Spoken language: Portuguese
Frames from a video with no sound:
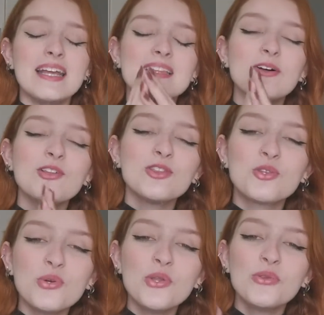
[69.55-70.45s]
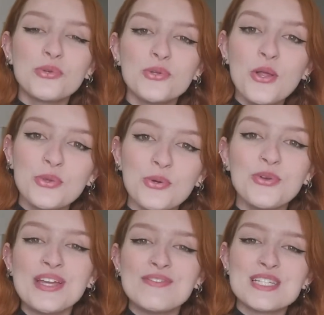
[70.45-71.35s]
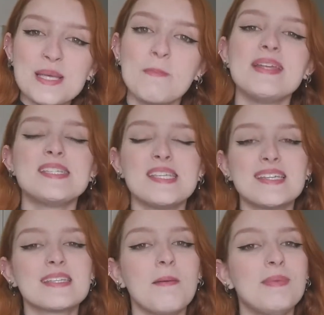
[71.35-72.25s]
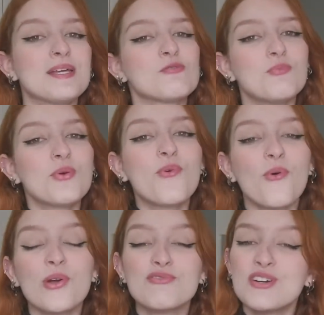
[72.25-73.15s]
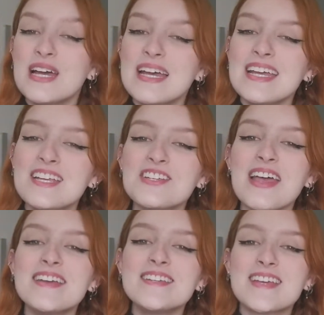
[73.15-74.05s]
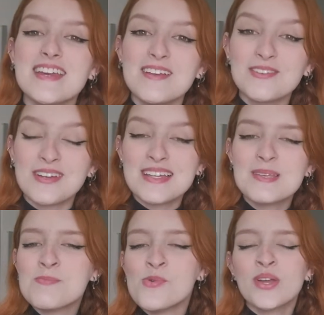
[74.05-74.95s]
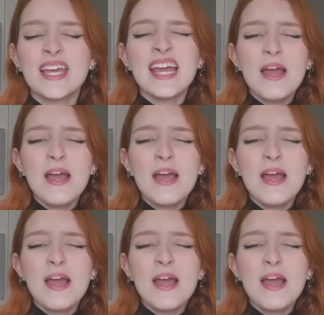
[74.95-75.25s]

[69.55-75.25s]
Então tudo, tudo, tudo que você precisa saber sobre um ruivo está escrito nesse book.